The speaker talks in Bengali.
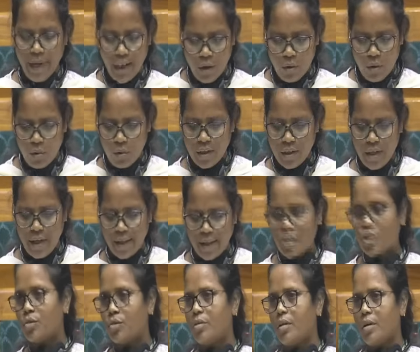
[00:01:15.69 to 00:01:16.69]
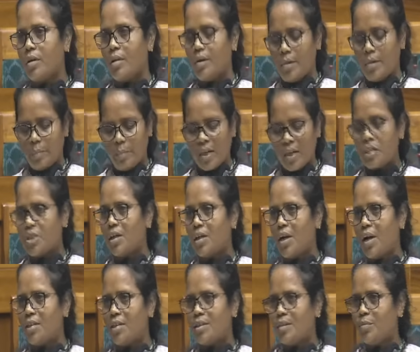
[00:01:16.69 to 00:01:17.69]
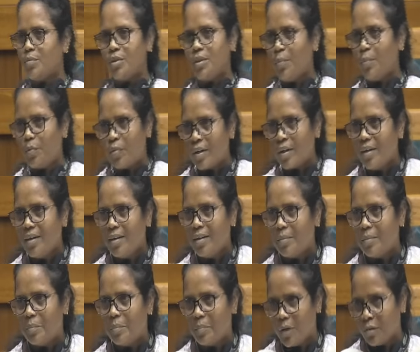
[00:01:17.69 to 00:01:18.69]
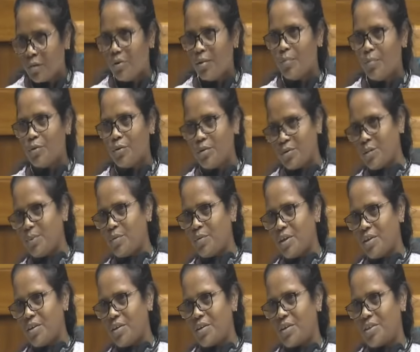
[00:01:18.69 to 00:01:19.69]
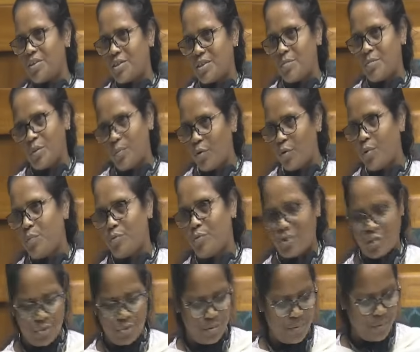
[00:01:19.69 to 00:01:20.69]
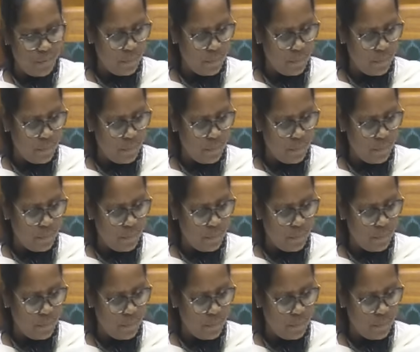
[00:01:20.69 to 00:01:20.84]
এইগুলো কি একশো পার্সেন্ট কাজের মধ্যে পড়ে না মাননীয় মন্ত্রী মহোদয়ের কাছে আমি বড় প্রশ্ন